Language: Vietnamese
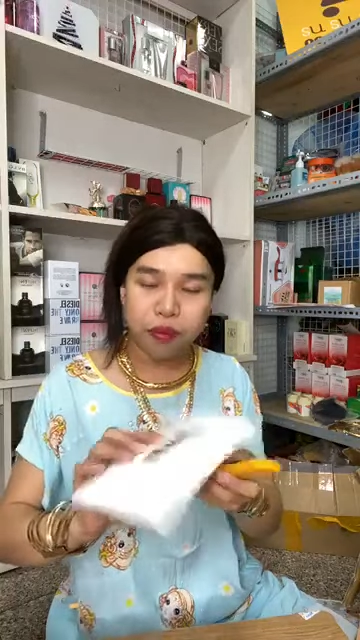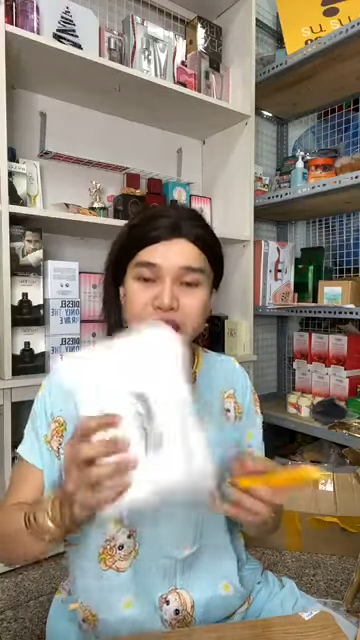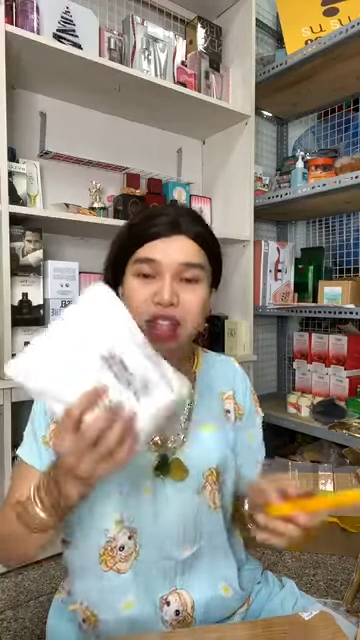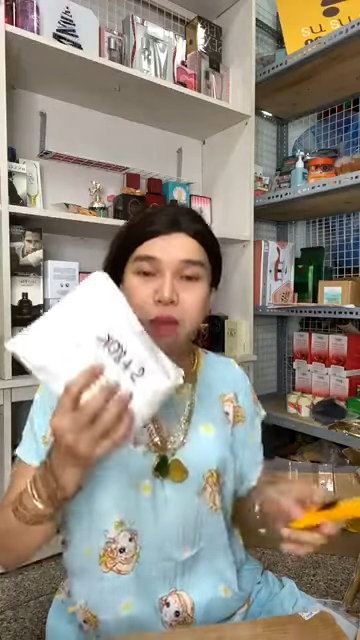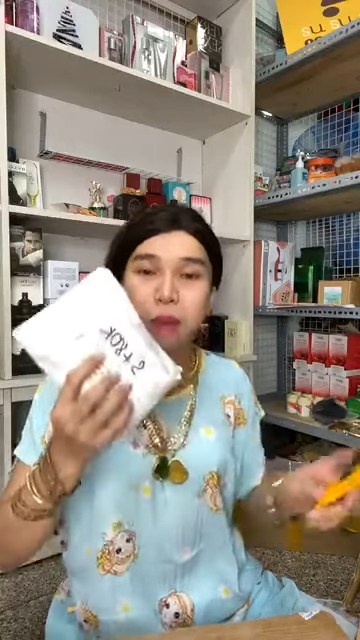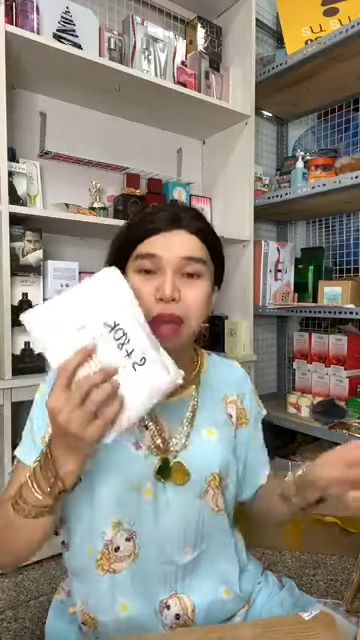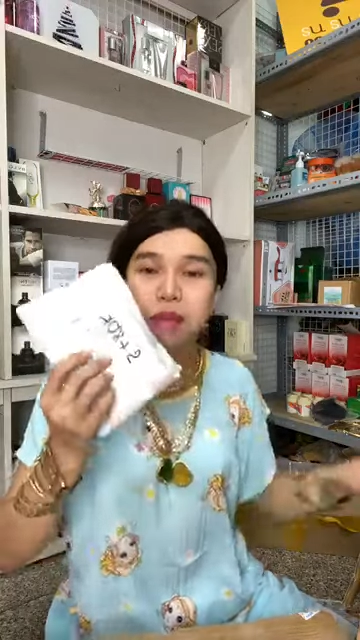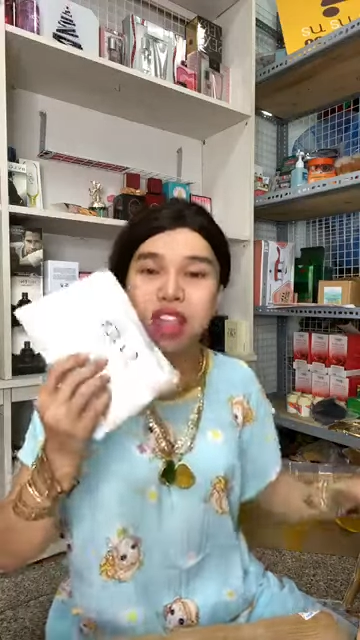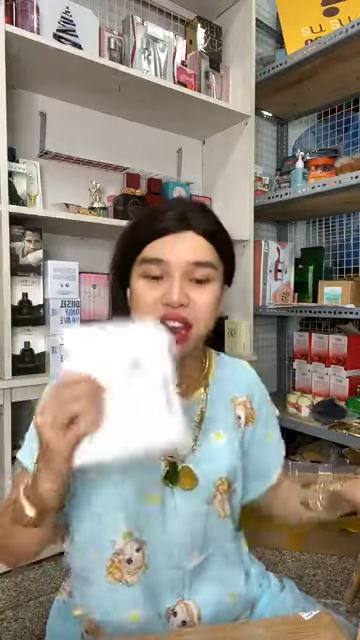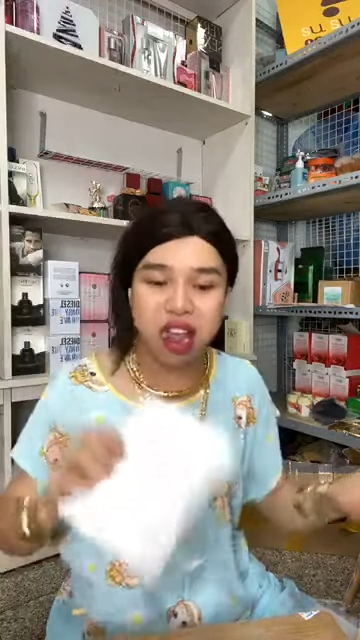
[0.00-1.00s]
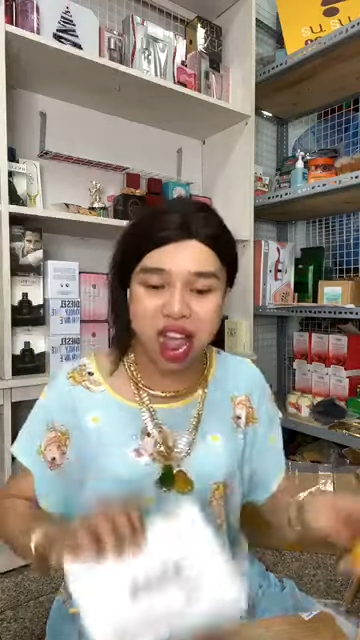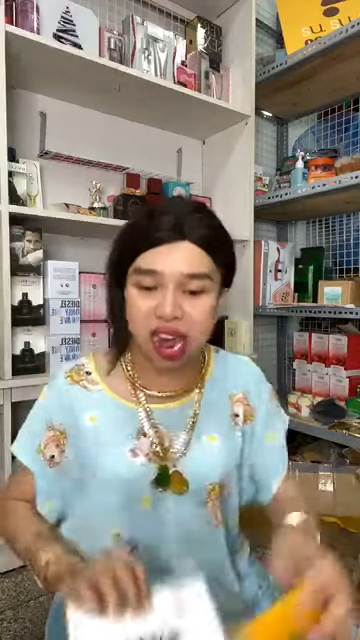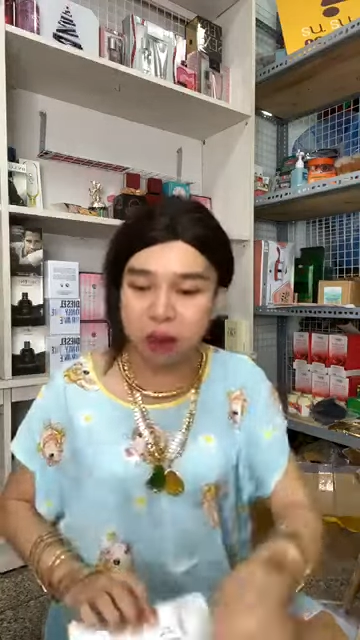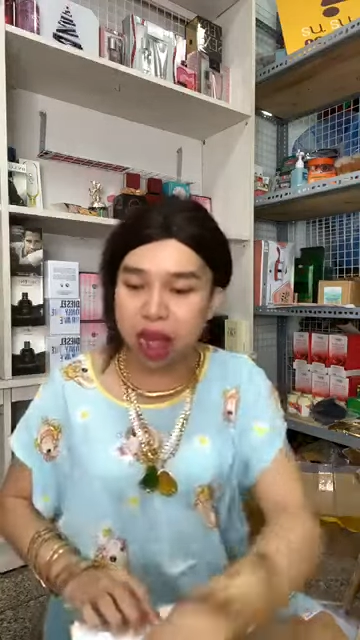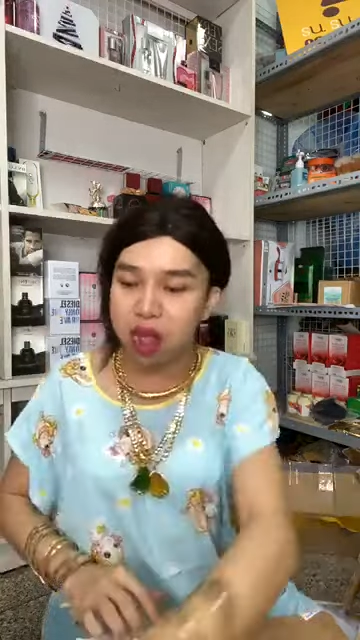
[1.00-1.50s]
cái gì mà 79
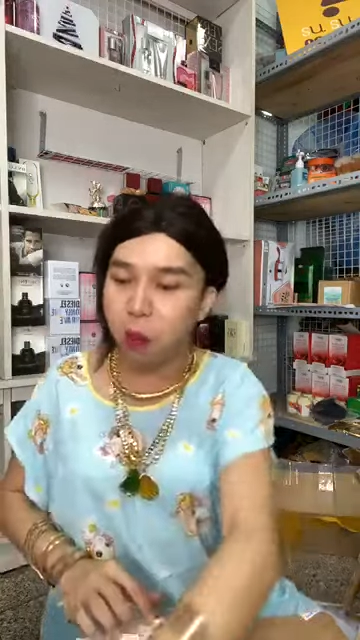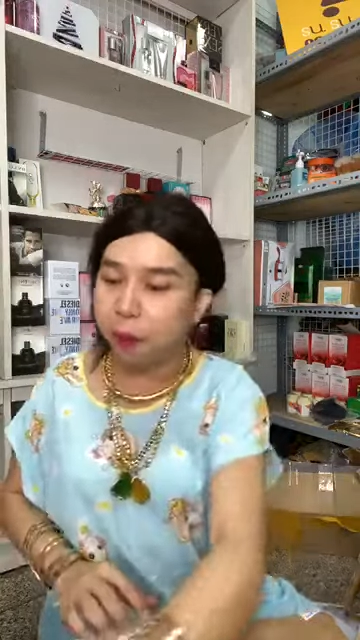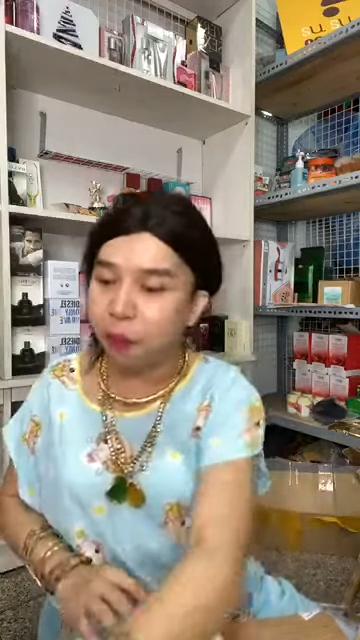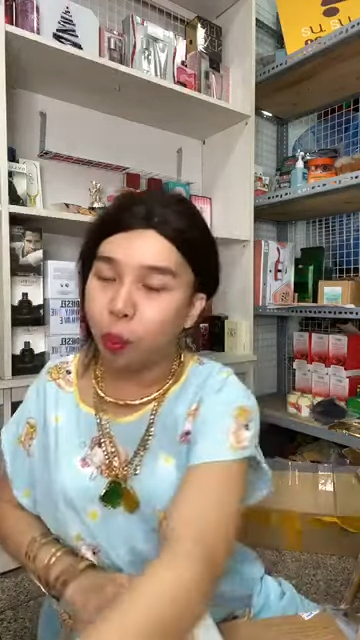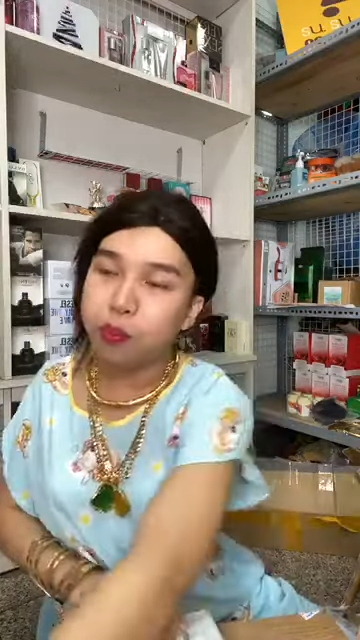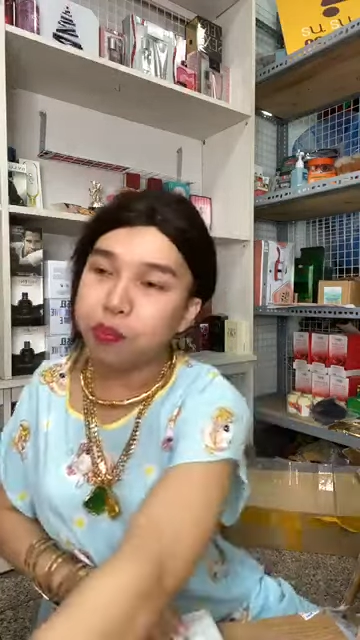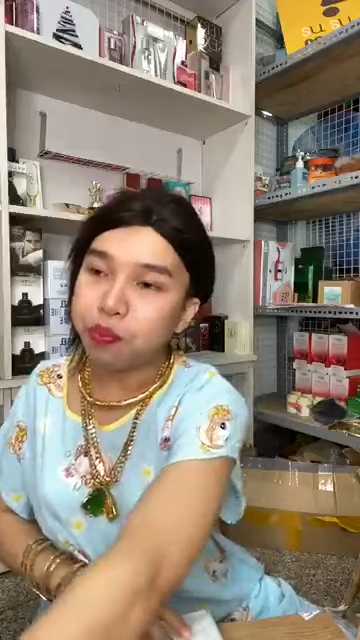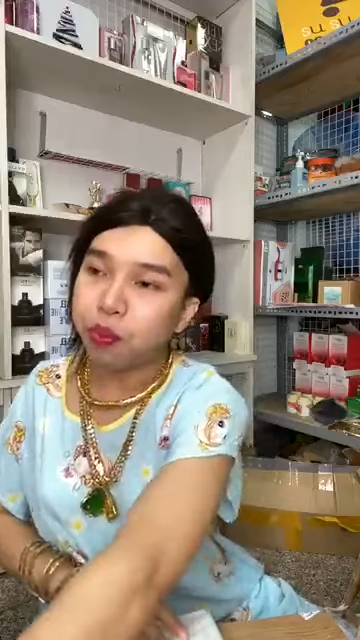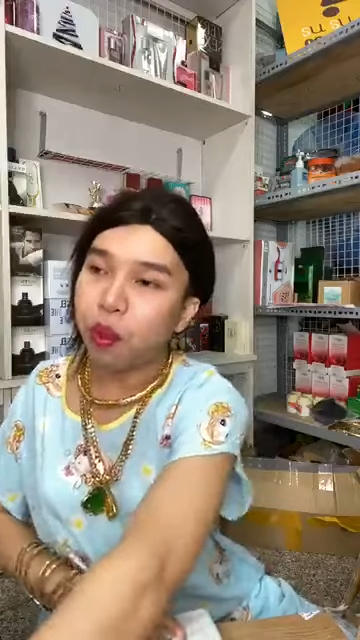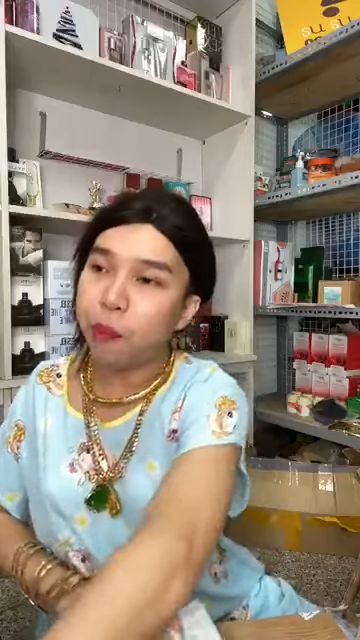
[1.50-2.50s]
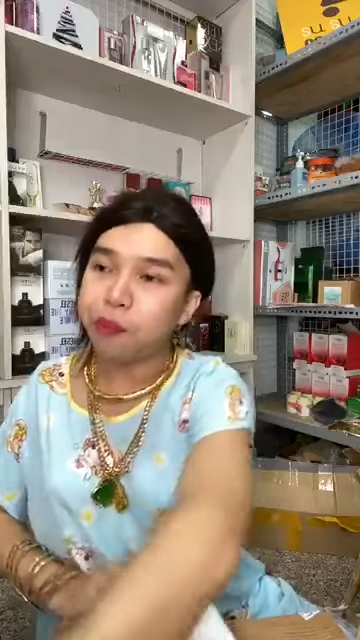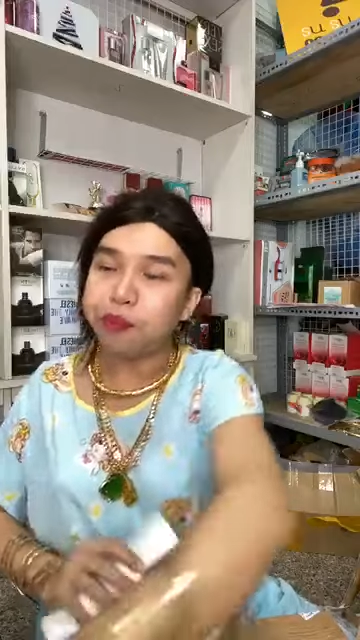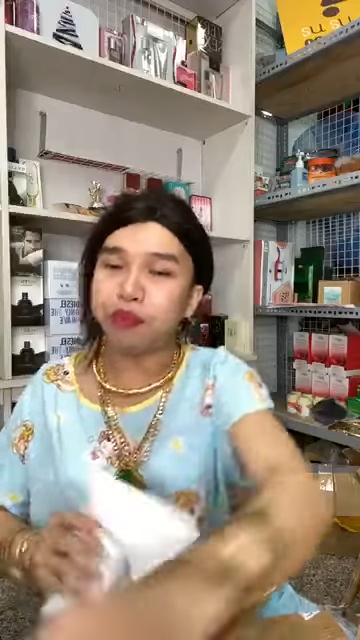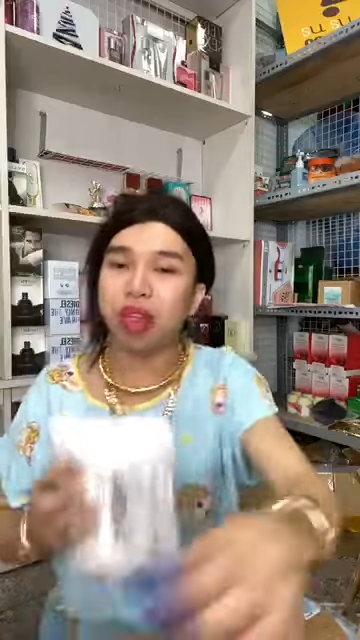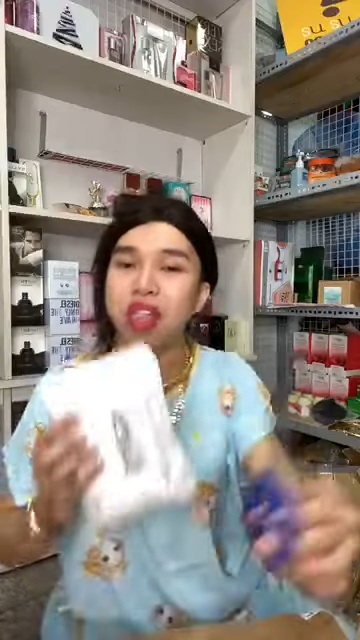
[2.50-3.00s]
ngàn nè bay
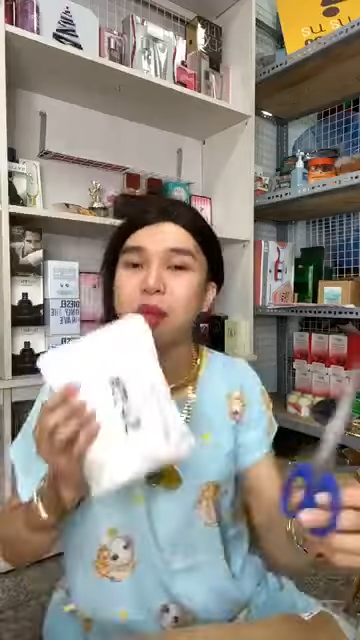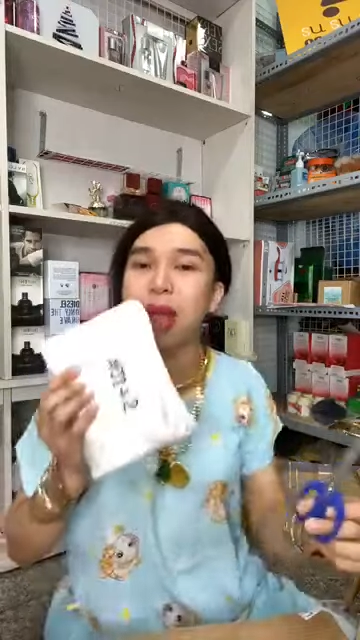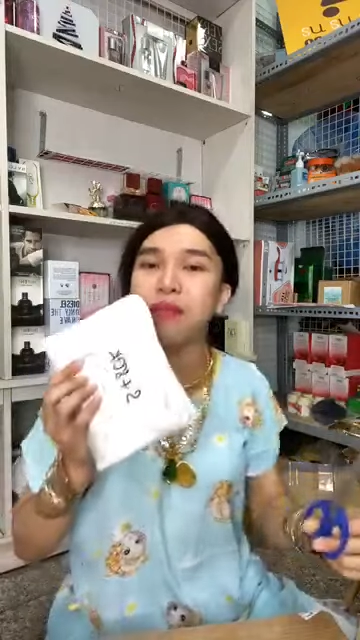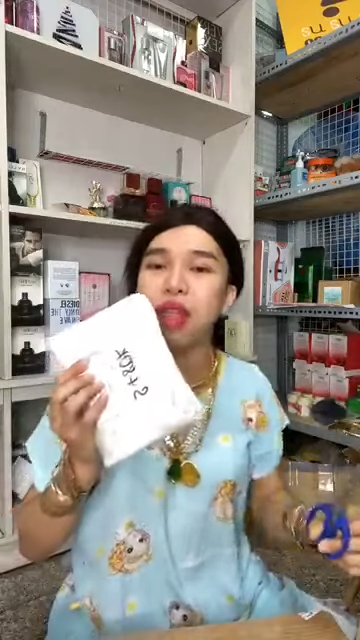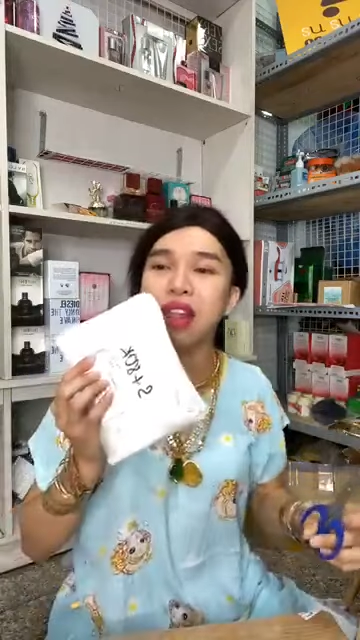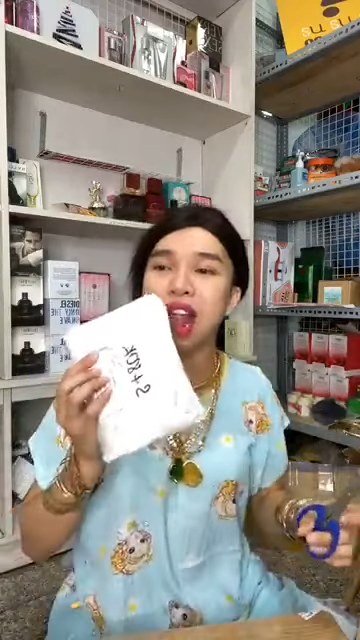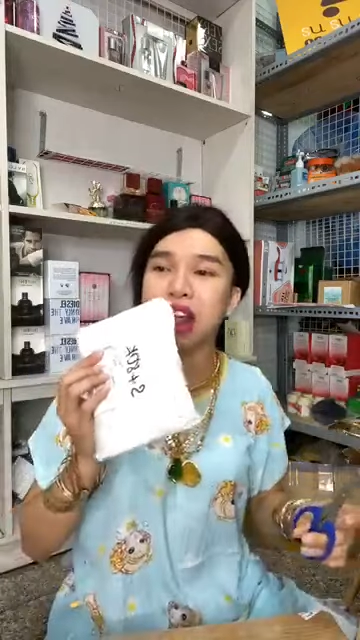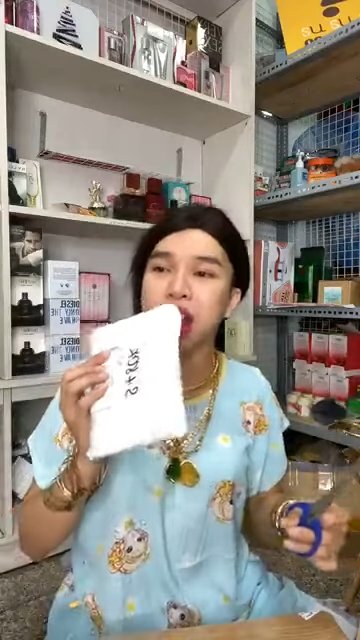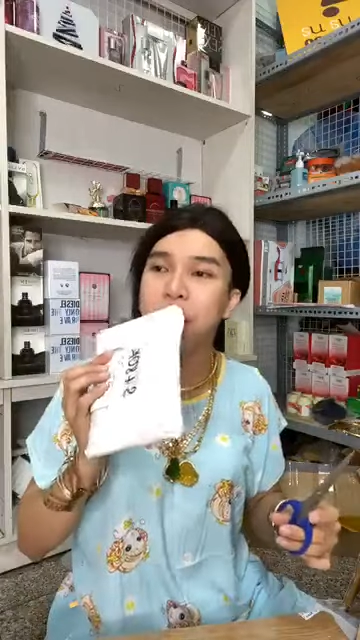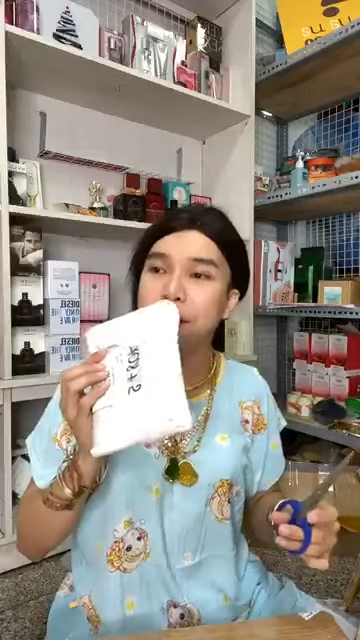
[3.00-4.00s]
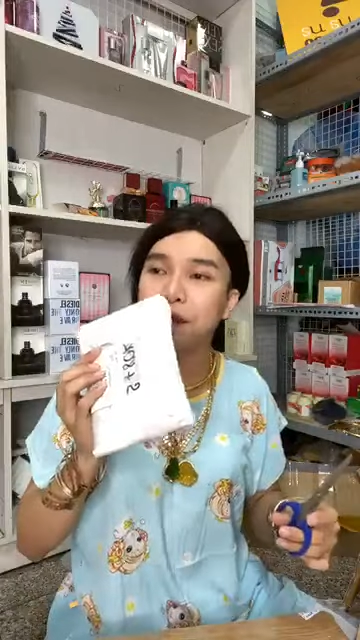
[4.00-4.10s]
nãy gì 79 ngàn vậy